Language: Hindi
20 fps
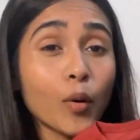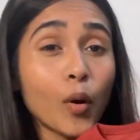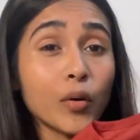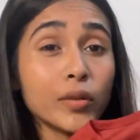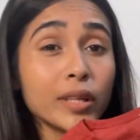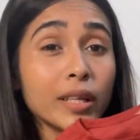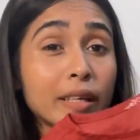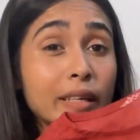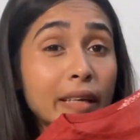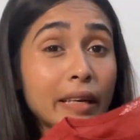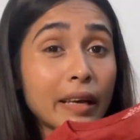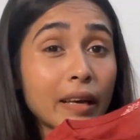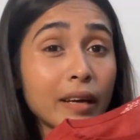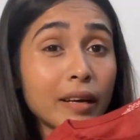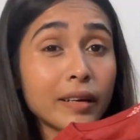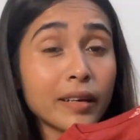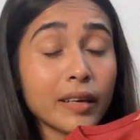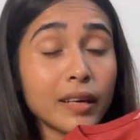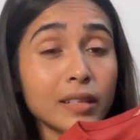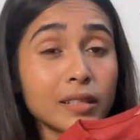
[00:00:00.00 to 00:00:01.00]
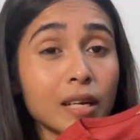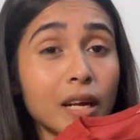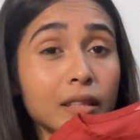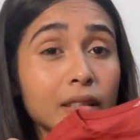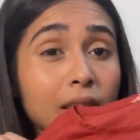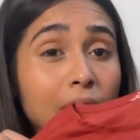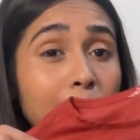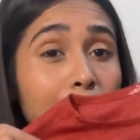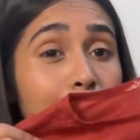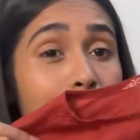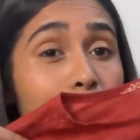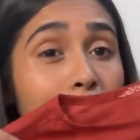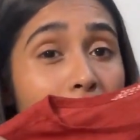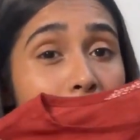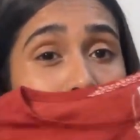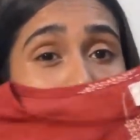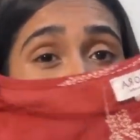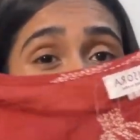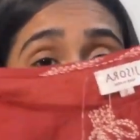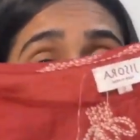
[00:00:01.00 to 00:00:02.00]
बहुत ही केयर के साथ ये
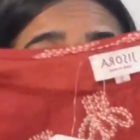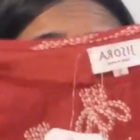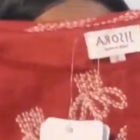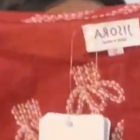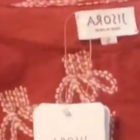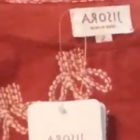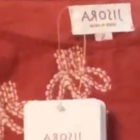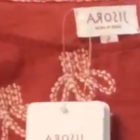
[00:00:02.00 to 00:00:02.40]
पैक करा हुआ